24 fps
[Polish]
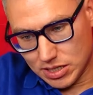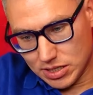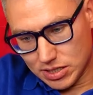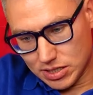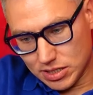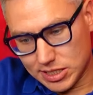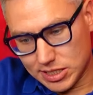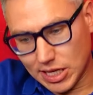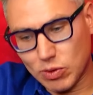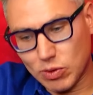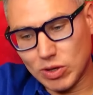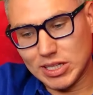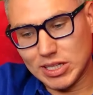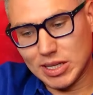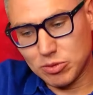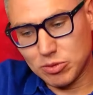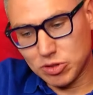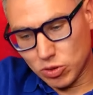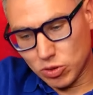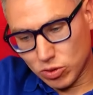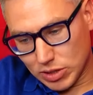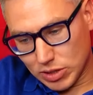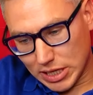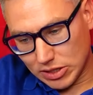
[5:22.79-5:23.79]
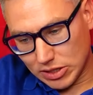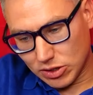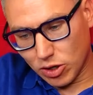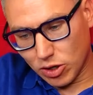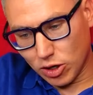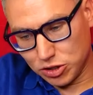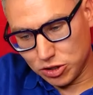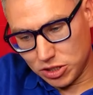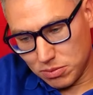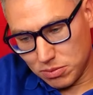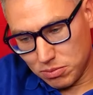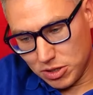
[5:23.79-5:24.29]
Zakładam, że ukradł
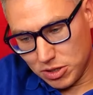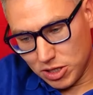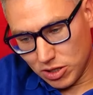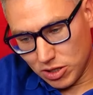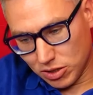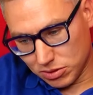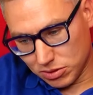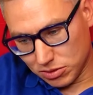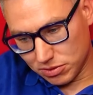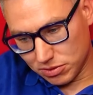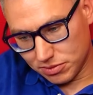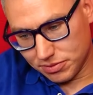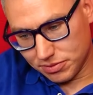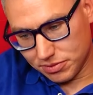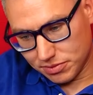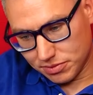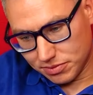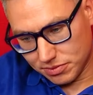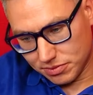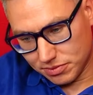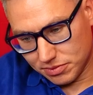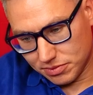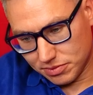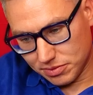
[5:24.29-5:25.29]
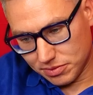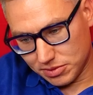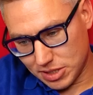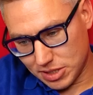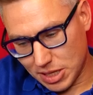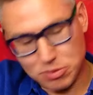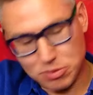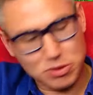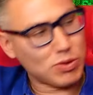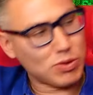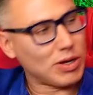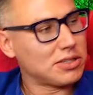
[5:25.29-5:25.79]
8 milionów
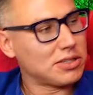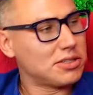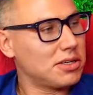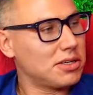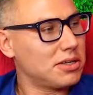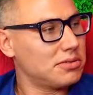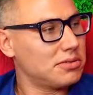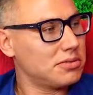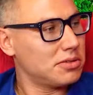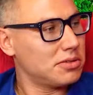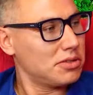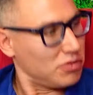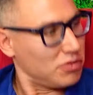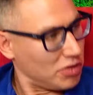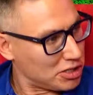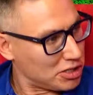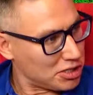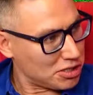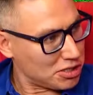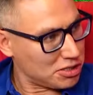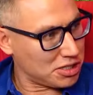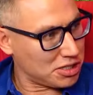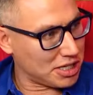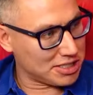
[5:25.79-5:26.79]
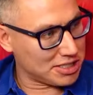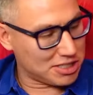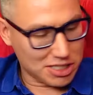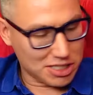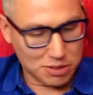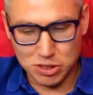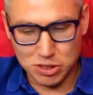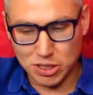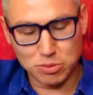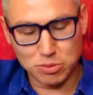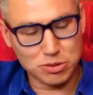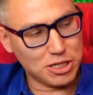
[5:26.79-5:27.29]
na przykład 200 tysięcy,
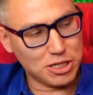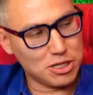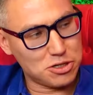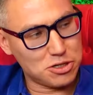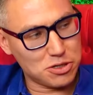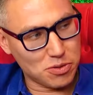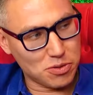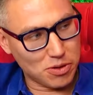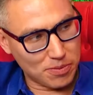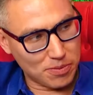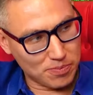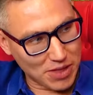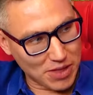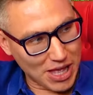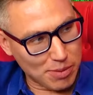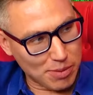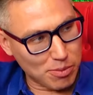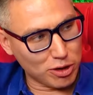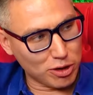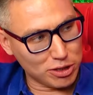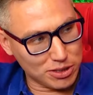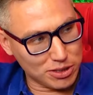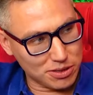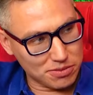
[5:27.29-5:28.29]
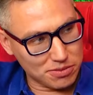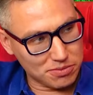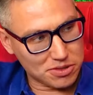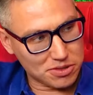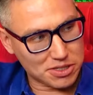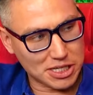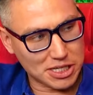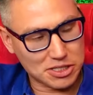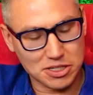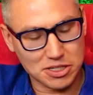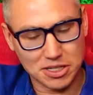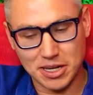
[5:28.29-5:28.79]
żeby się dobrze liczyło, albo 8 z
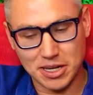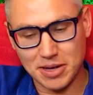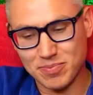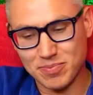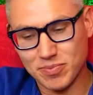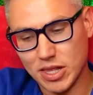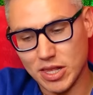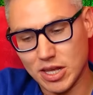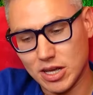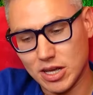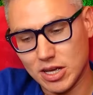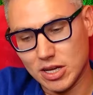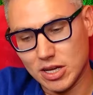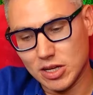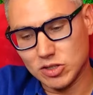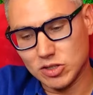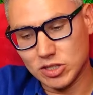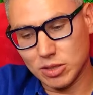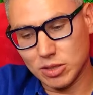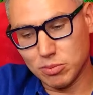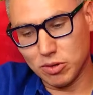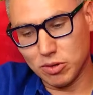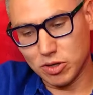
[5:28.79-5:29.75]
haczykiem, to by